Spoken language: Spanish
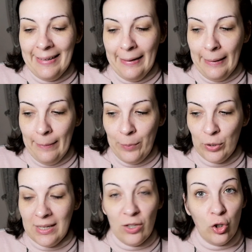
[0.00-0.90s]
Eh,
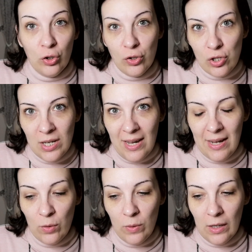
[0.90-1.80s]
porque yo no sé,
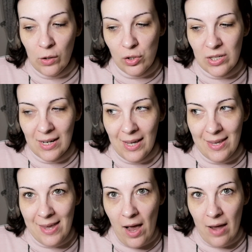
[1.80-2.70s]
hay algunas cosas
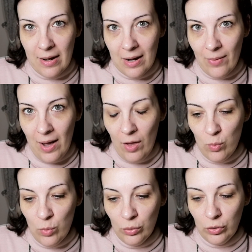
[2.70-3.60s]
que ya han
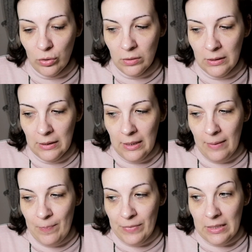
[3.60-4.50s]
rebajado un montón
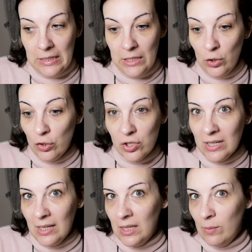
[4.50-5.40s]
y no
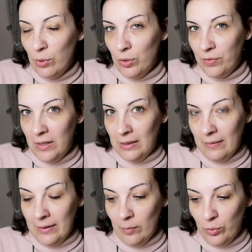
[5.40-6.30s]
sé qué tipo de
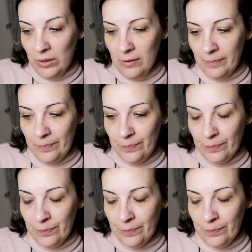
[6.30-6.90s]
oferta van a poner.